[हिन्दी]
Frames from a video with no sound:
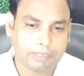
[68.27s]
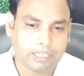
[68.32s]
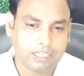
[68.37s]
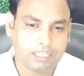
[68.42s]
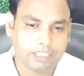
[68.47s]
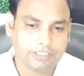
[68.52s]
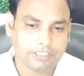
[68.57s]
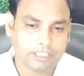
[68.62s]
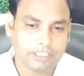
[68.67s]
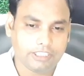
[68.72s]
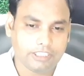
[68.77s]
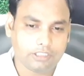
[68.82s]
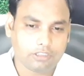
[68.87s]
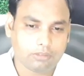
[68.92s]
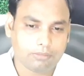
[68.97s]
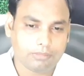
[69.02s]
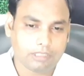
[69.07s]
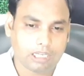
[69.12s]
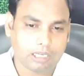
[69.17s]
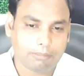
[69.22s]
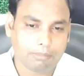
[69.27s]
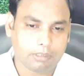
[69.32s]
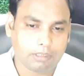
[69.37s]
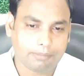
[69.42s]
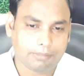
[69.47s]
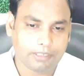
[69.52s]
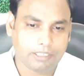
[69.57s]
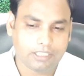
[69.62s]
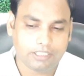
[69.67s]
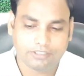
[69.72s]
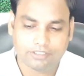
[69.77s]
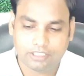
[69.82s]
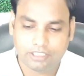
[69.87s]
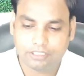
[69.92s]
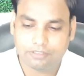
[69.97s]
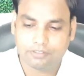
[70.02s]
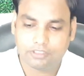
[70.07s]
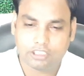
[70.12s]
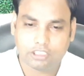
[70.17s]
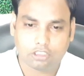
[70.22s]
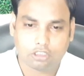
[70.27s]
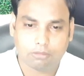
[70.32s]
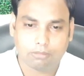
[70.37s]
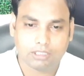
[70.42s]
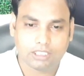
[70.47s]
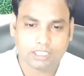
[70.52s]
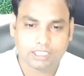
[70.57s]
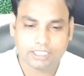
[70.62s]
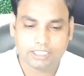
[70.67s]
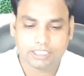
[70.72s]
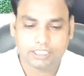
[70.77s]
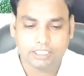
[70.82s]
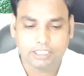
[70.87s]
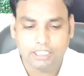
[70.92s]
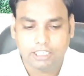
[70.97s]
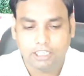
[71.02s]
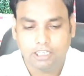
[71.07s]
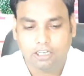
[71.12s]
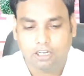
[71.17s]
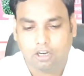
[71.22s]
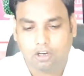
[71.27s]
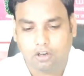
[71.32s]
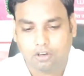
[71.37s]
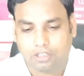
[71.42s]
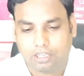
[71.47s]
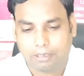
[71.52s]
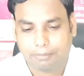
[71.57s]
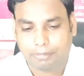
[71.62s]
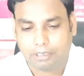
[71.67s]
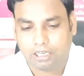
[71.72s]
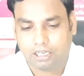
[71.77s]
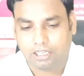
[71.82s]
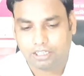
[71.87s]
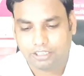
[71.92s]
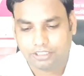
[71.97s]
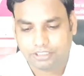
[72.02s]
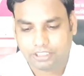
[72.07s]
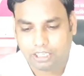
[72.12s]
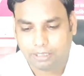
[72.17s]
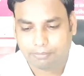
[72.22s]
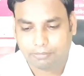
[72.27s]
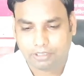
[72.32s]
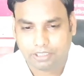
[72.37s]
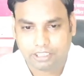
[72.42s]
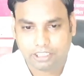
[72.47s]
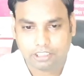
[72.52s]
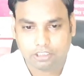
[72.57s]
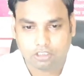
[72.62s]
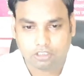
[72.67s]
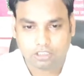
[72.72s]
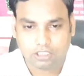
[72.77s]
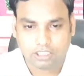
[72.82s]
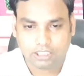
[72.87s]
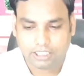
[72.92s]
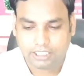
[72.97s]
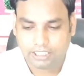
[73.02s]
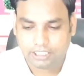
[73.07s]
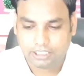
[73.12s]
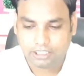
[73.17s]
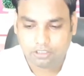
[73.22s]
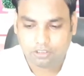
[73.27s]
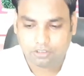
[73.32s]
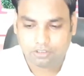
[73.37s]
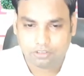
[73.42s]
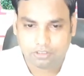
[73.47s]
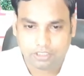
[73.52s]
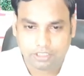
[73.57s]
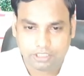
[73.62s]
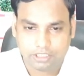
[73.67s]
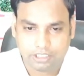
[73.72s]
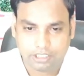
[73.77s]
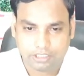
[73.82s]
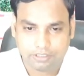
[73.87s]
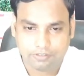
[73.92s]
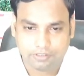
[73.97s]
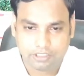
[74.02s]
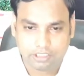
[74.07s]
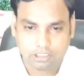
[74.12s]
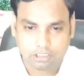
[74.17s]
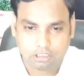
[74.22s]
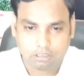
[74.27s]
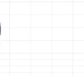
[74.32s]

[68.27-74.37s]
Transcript: पहले चाहिए तो हम यहाँ पे पहले से इन्वर्टेड कॉमा लगाएंगे और यहाँ पे आर एस टाइप करेंगे डॉट लगाएंगे और इन्वर्टेड